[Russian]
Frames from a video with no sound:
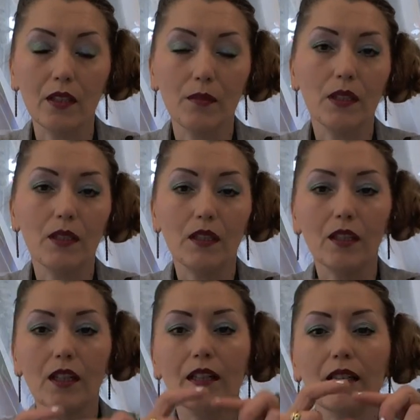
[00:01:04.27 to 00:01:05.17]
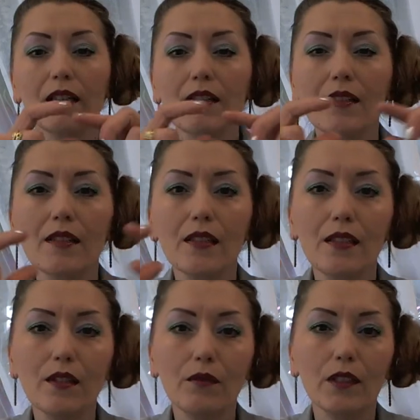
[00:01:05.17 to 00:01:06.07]
И она была такая
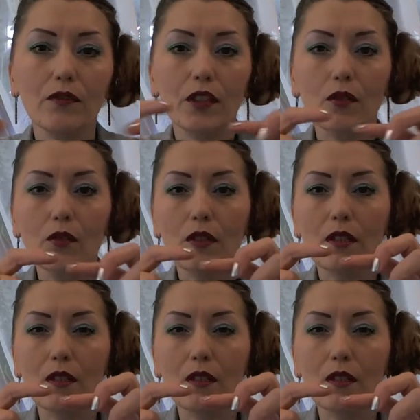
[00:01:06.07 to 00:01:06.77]
красивая, в такой